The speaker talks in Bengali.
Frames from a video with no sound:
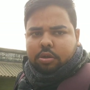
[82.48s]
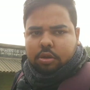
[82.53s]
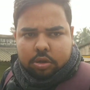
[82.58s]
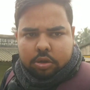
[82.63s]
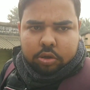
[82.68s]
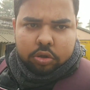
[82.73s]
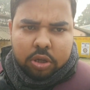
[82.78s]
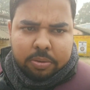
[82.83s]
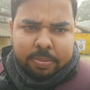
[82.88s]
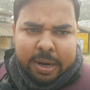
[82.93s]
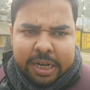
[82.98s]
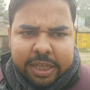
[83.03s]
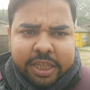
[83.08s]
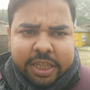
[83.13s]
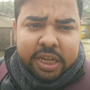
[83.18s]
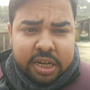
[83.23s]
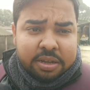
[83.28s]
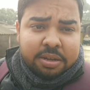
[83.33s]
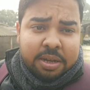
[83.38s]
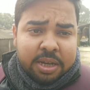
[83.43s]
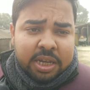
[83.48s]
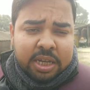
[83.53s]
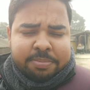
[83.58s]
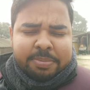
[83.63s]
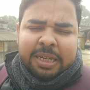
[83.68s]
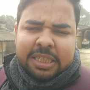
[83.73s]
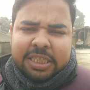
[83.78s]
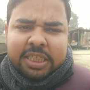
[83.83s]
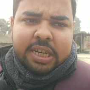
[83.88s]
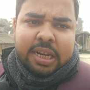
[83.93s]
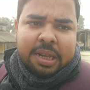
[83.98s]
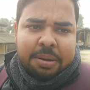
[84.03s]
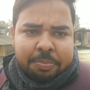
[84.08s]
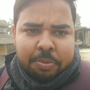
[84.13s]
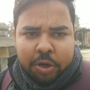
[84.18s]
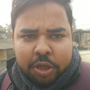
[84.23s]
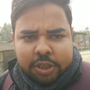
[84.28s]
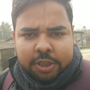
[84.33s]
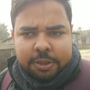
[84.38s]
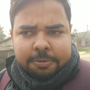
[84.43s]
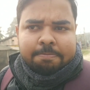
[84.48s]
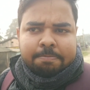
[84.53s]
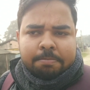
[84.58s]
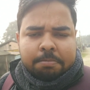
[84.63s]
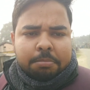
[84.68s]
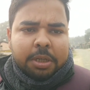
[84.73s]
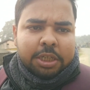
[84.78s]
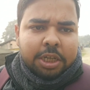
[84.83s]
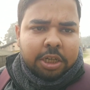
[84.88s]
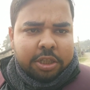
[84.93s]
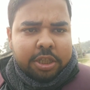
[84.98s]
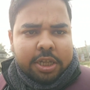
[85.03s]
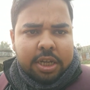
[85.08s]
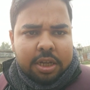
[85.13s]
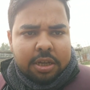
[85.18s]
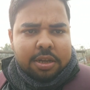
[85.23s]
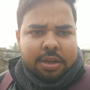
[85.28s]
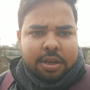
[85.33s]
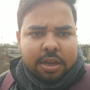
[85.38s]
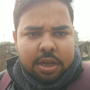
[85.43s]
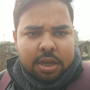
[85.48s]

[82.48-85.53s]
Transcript: উদ্দেশ্যে তো বাড়ি থেকে বাস থেকে নেমে পড়েছি বাস স্ট্যান্ড থেকে